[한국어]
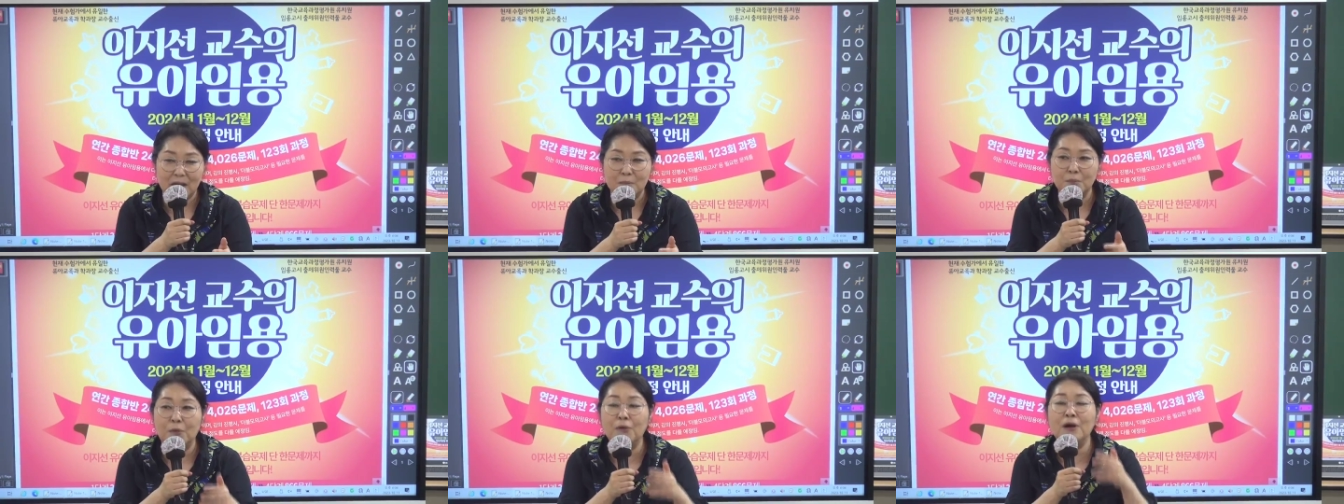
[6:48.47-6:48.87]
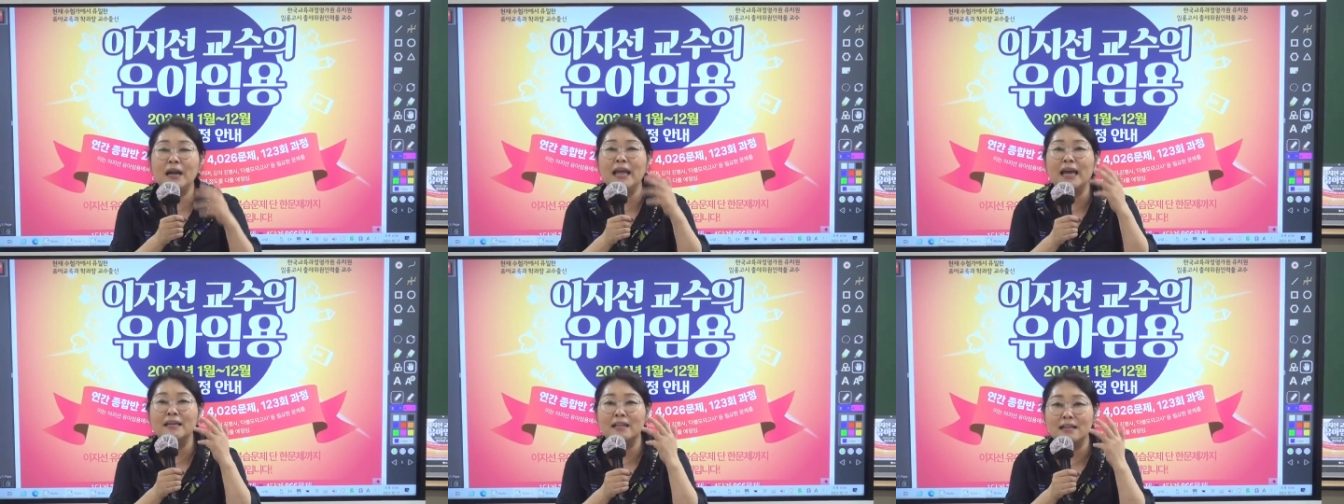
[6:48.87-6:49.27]
뭘
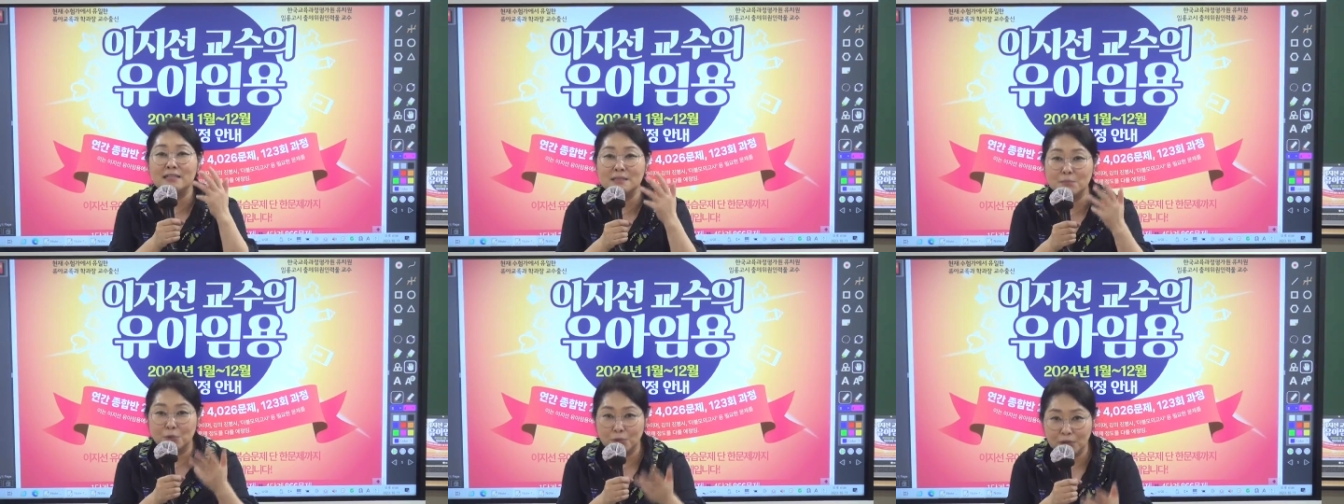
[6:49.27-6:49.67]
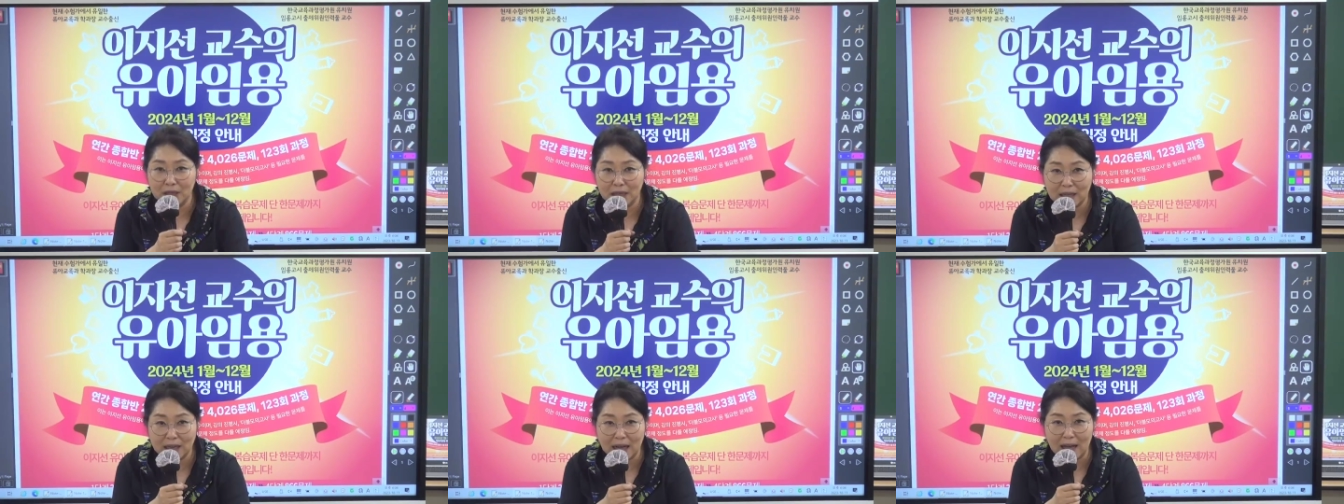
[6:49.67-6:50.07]
해야 될지
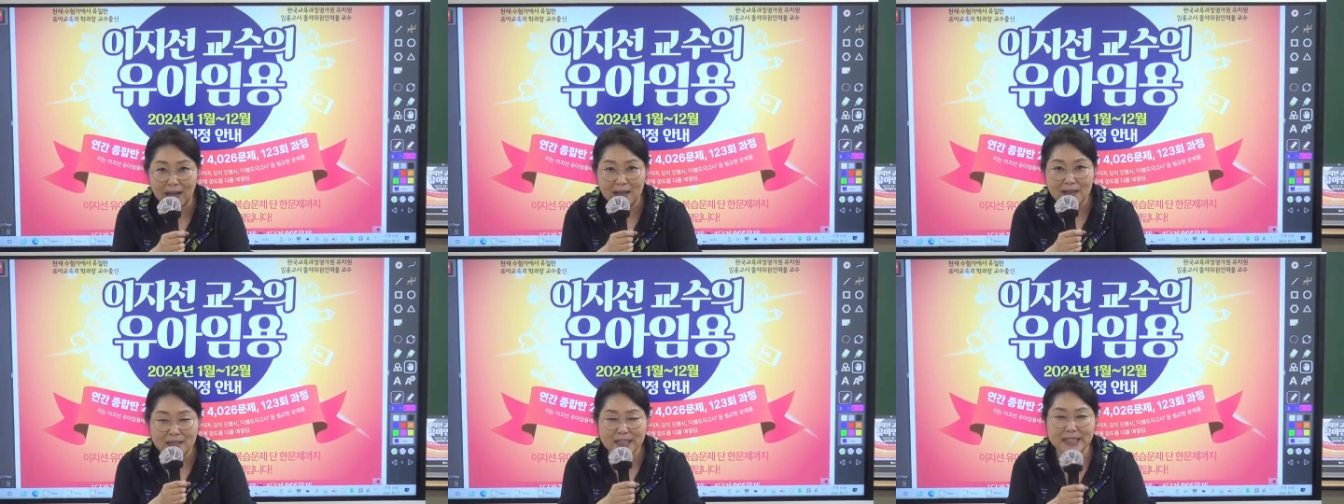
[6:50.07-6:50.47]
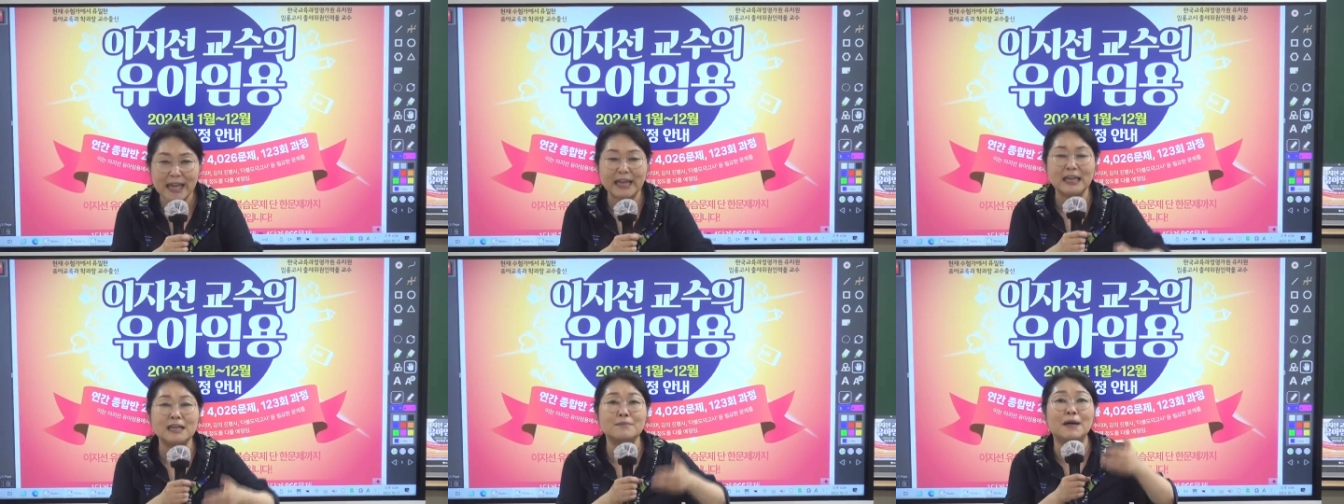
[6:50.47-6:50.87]
모르니까.
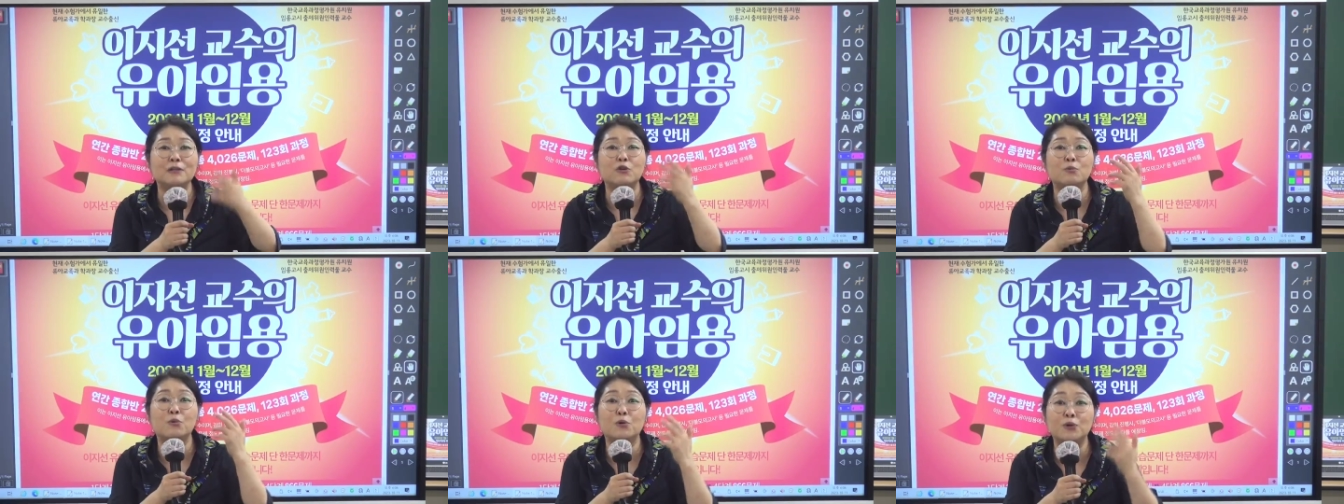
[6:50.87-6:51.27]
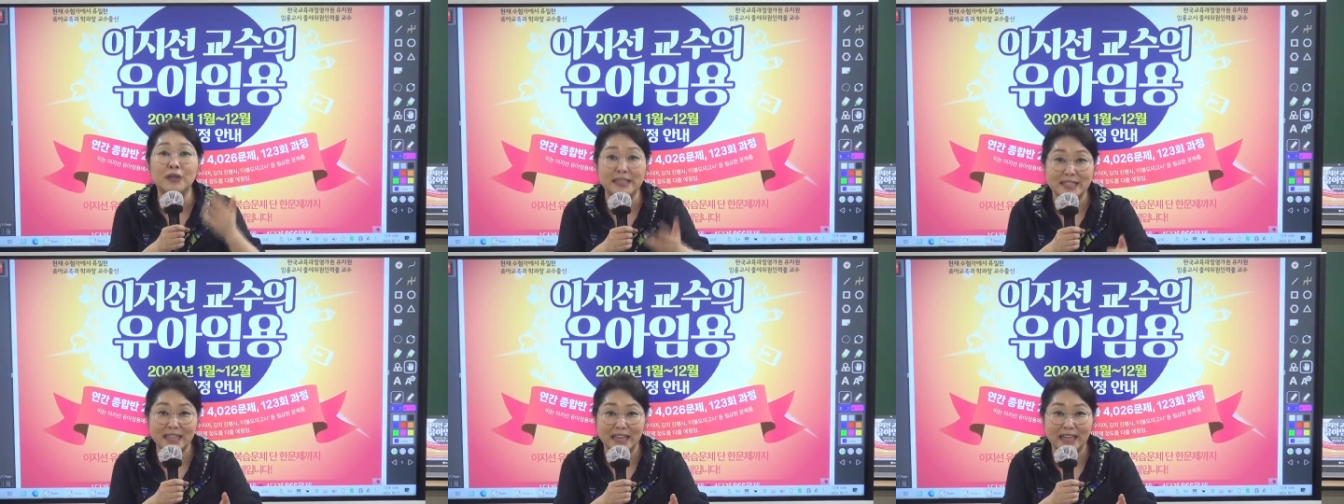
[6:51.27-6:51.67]
책을 봐도
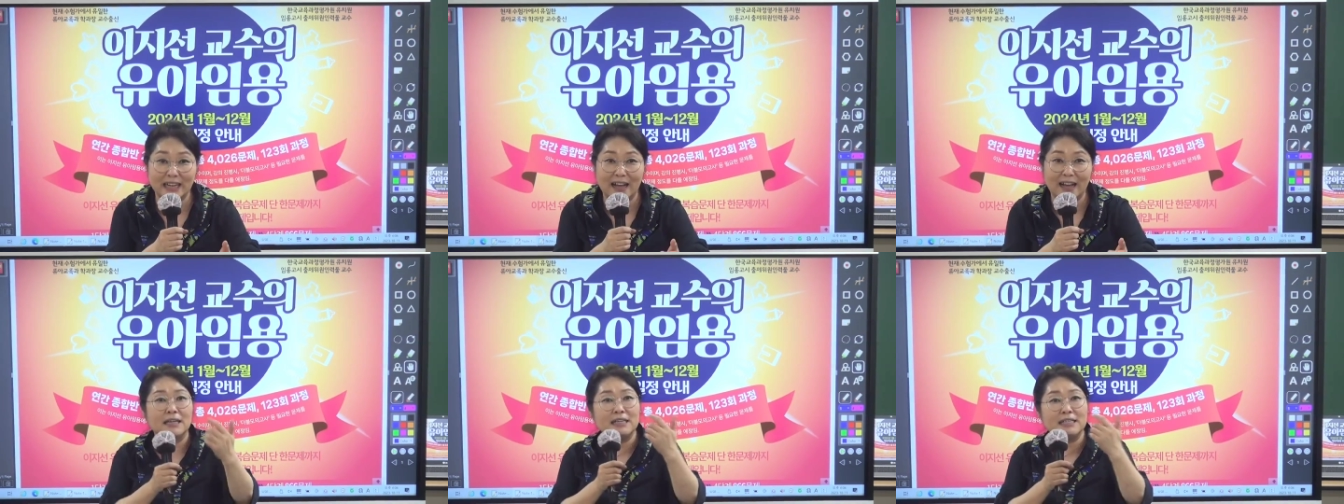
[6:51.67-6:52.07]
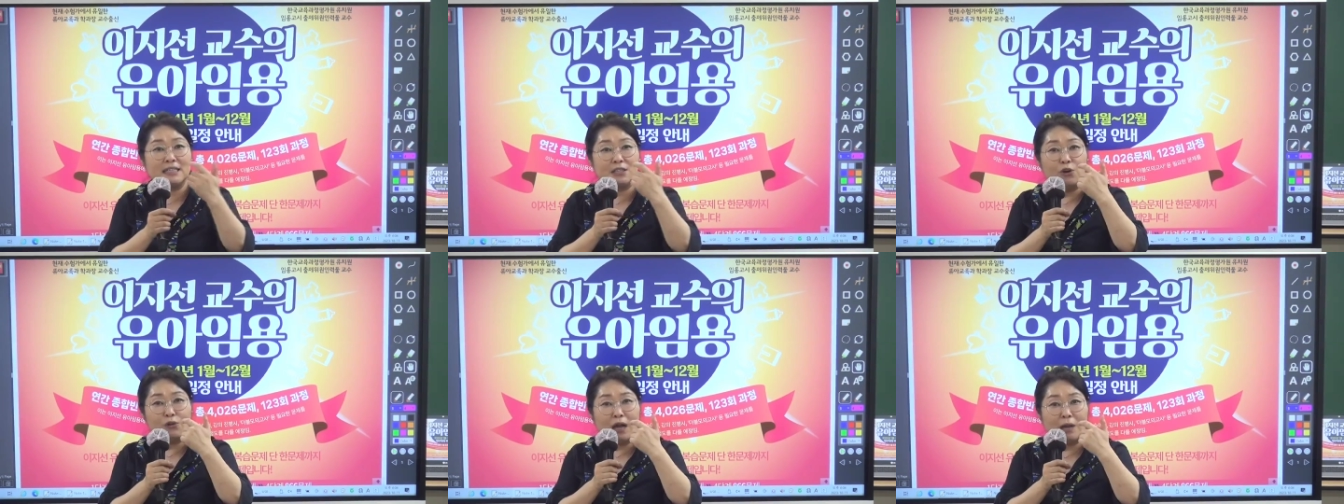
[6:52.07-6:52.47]
모르겠으니까.
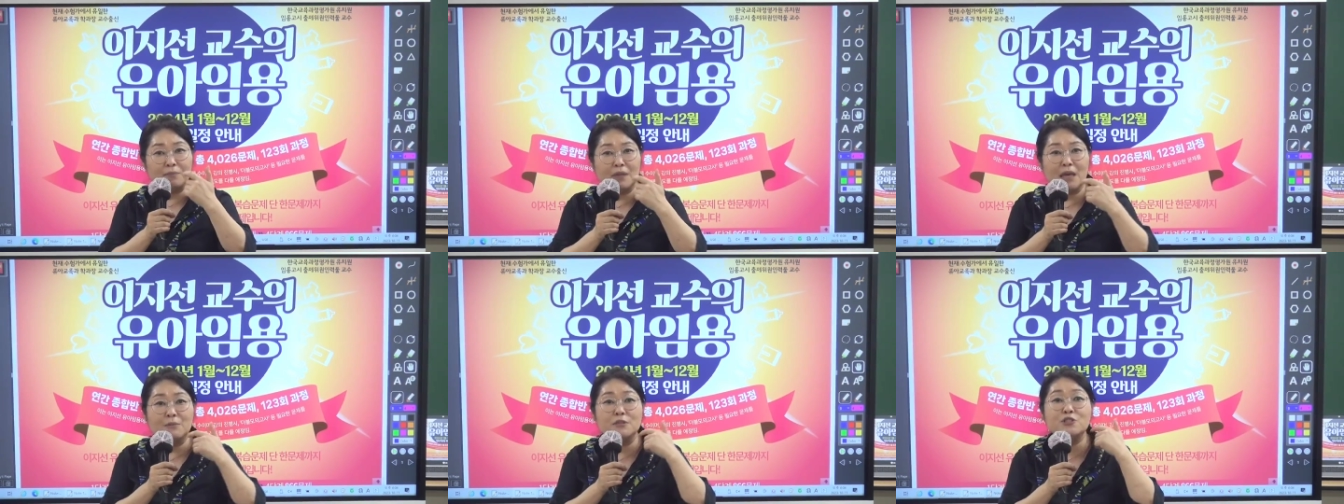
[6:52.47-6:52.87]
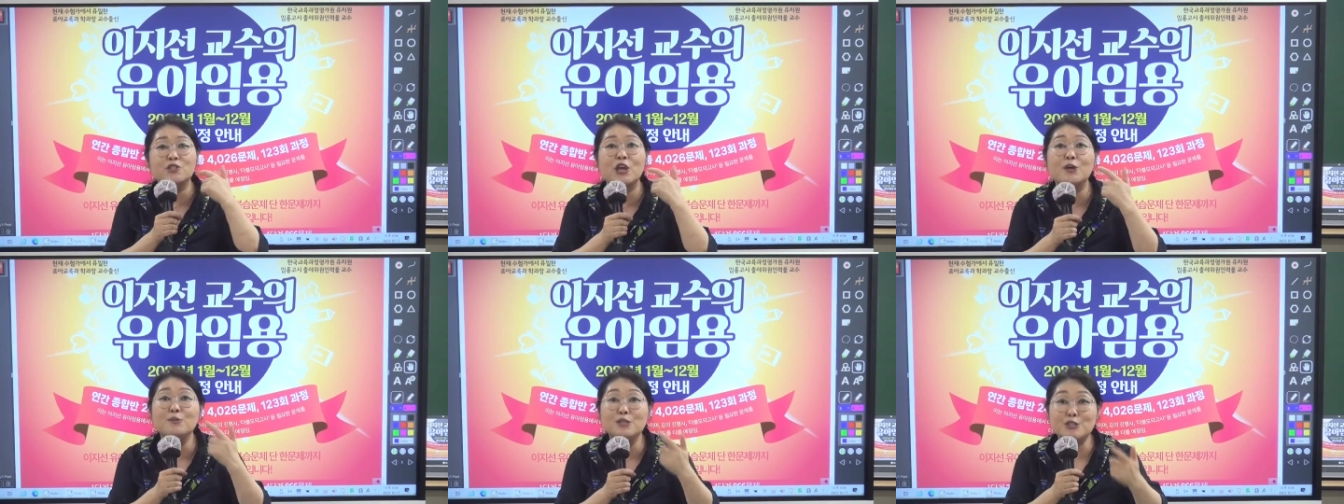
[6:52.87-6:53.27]
이지성과 함께하면
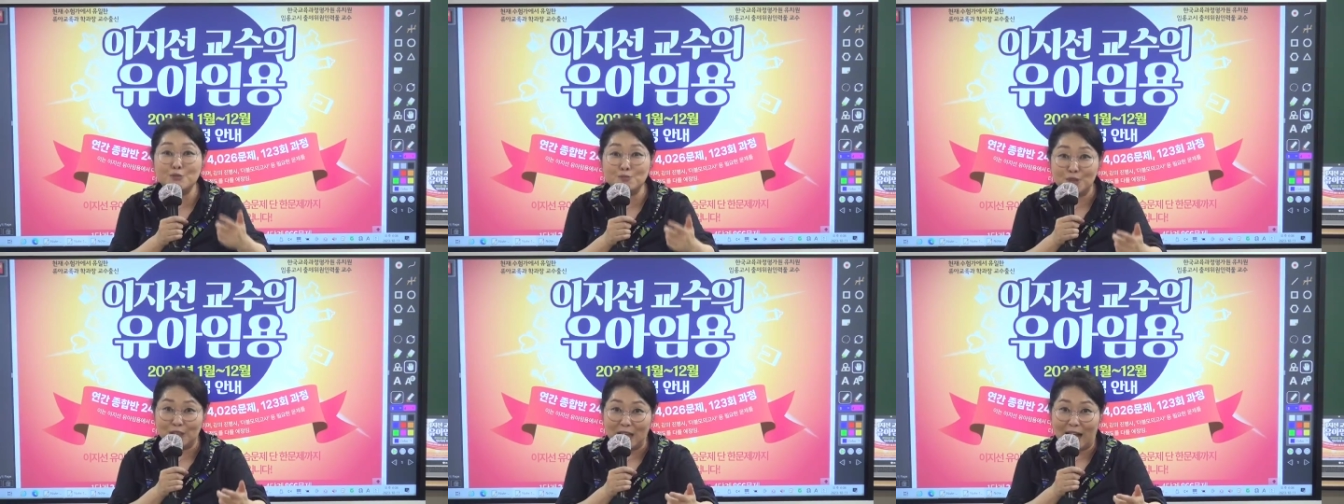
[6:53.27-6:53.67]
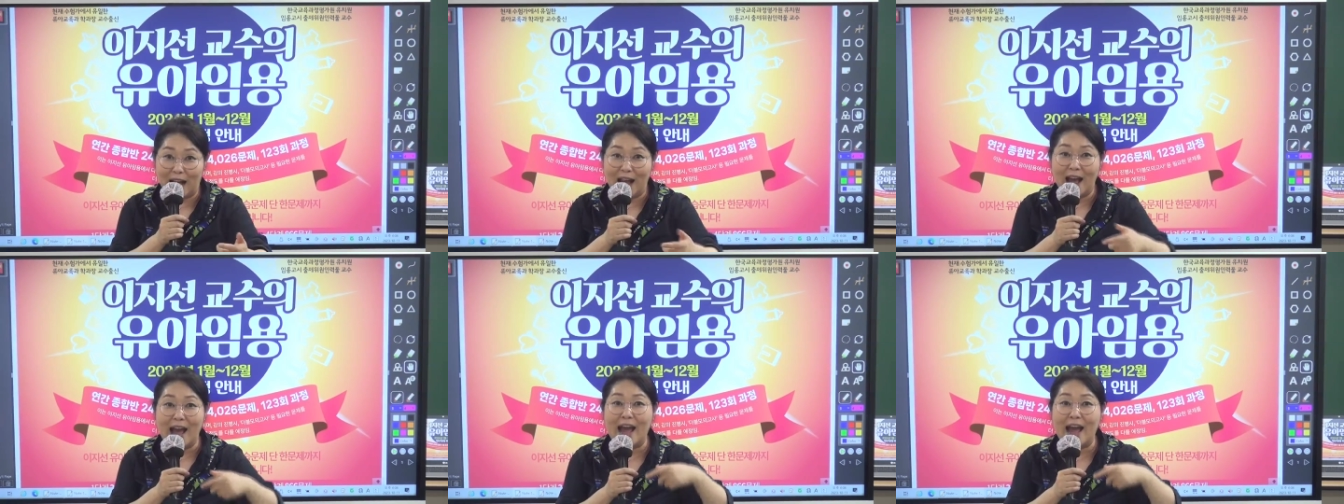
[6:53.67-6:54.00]
재밌습니다.